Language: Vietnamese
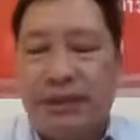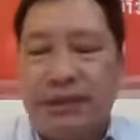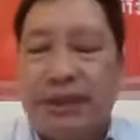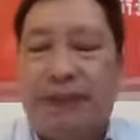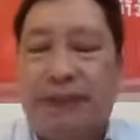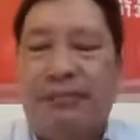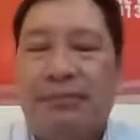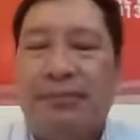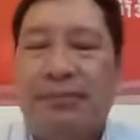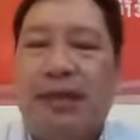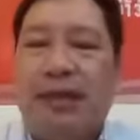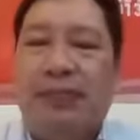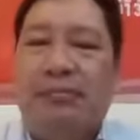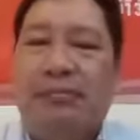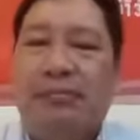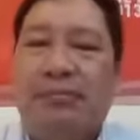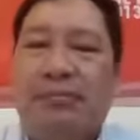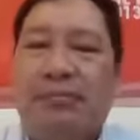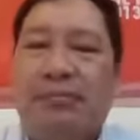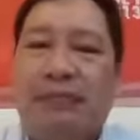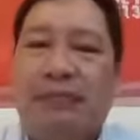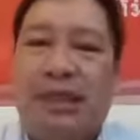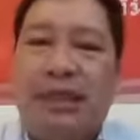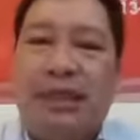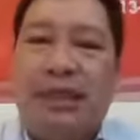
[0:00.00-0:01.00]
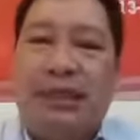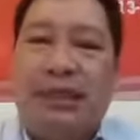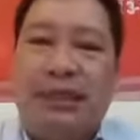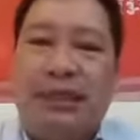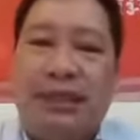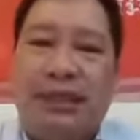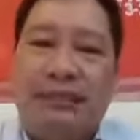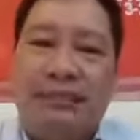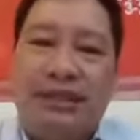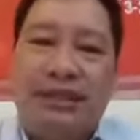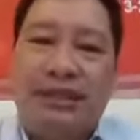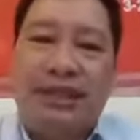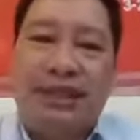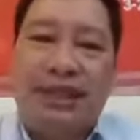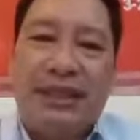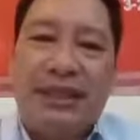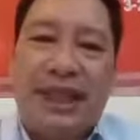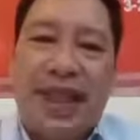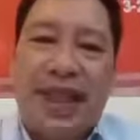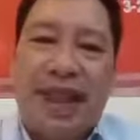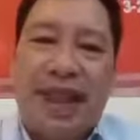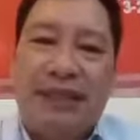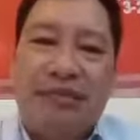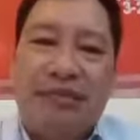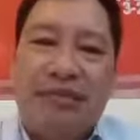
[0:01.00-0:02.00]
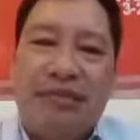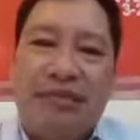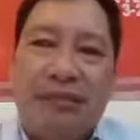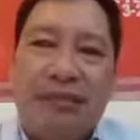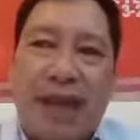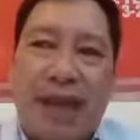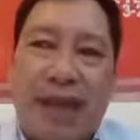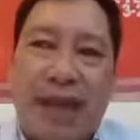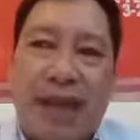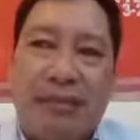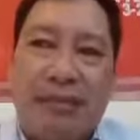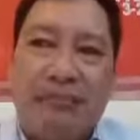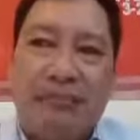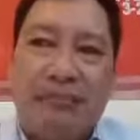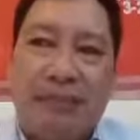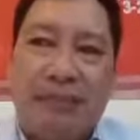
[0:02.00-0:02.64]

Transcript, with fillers: 20% nằm miễn dịch nằm ở trên da của chúng ta